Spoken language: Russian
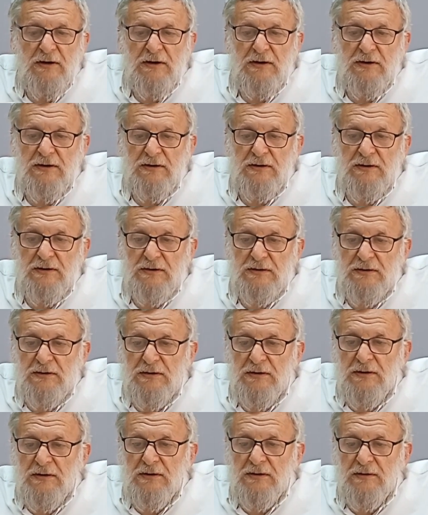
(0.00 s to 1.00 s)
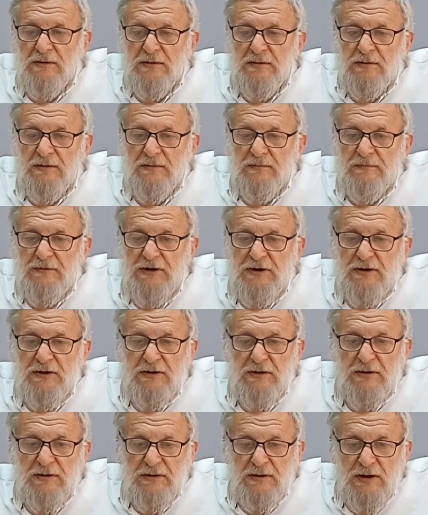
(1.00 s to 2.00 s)
И
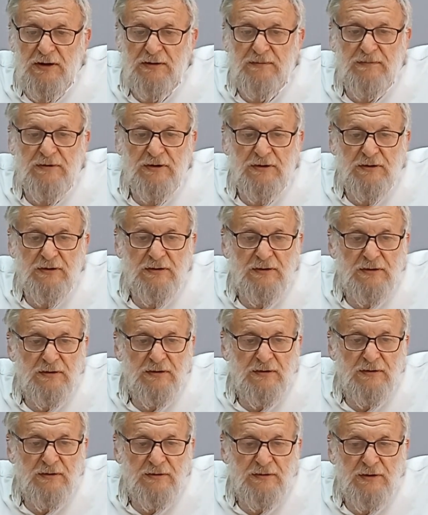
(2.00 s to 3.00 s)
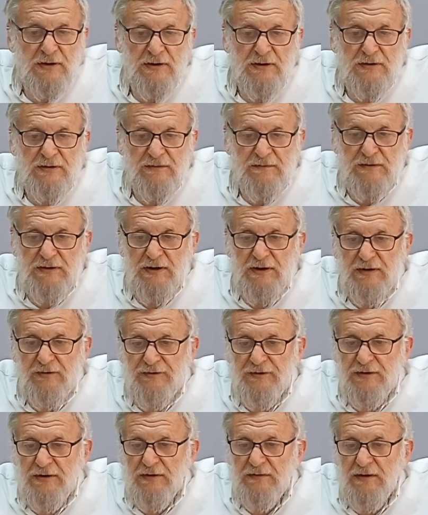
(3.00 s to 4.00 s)
мы как бы да, евреи,
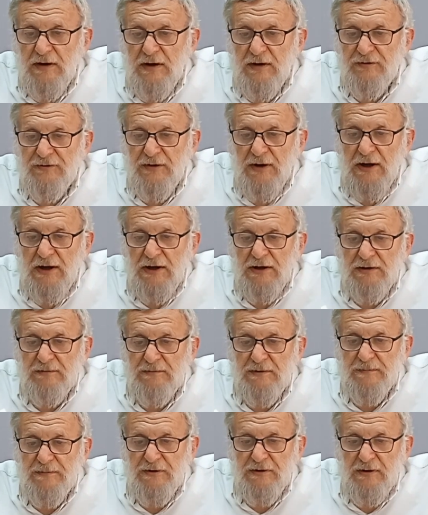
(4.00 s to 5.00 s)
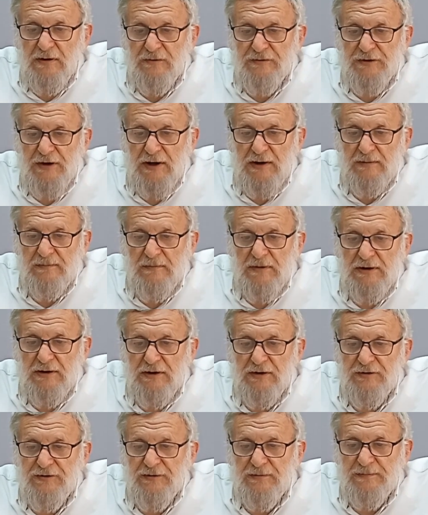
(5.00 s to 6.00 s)
сыновья Израиля, мы продолжаем
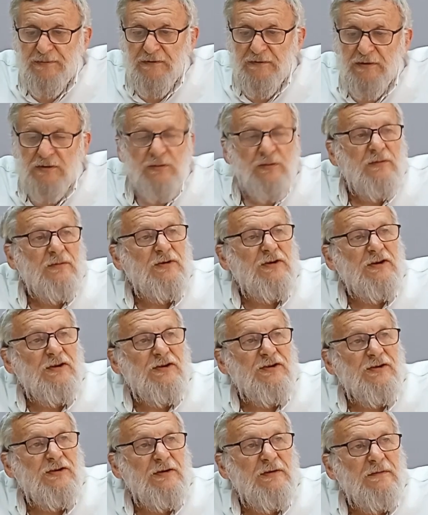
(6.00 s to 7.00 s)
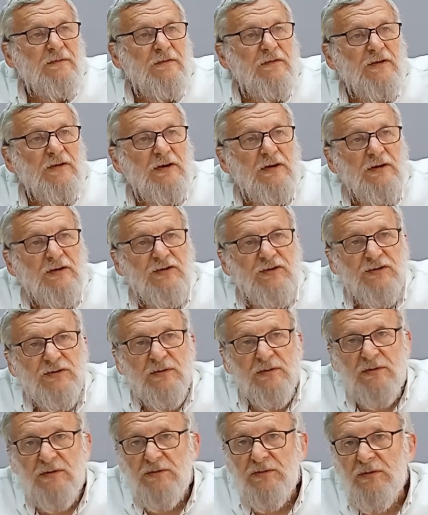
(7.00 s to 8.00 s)
молиться, повернувшись в
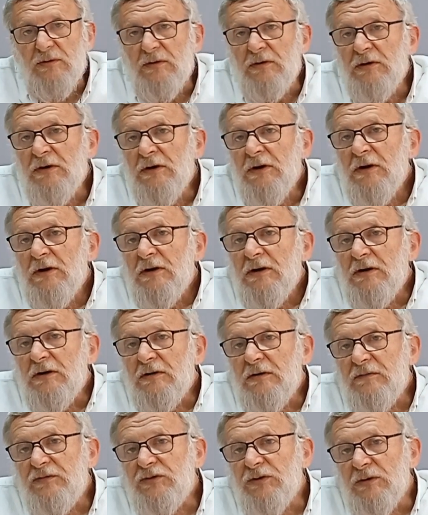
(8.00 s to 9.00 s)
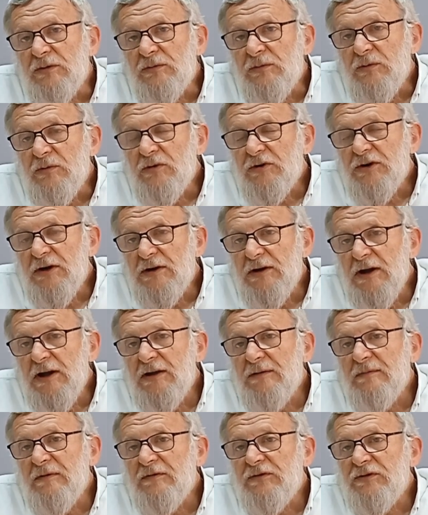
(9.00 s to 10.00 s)
сторону, э, в сторону
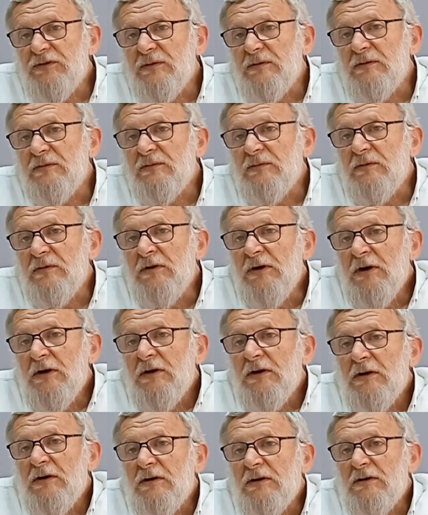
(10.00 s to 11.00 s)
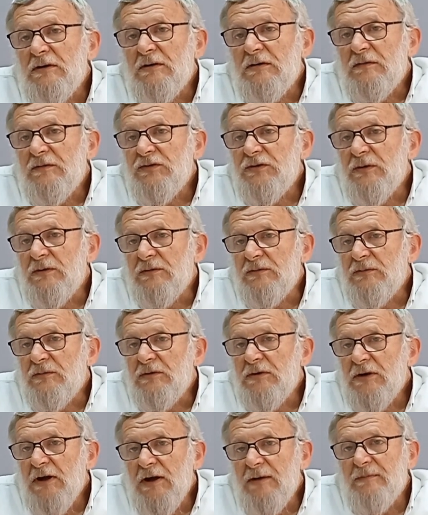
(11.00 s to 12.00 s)
Решалаема, в сторону, э, в сторону
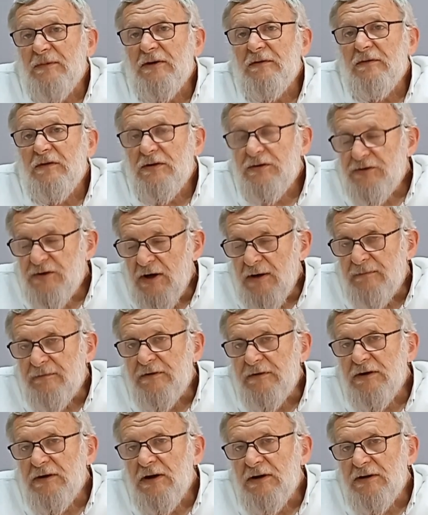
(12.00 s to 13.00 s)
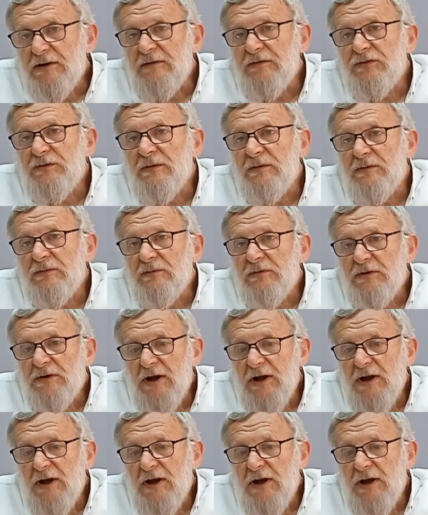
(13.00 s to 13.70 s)
храма, с храмовой горы, в сторону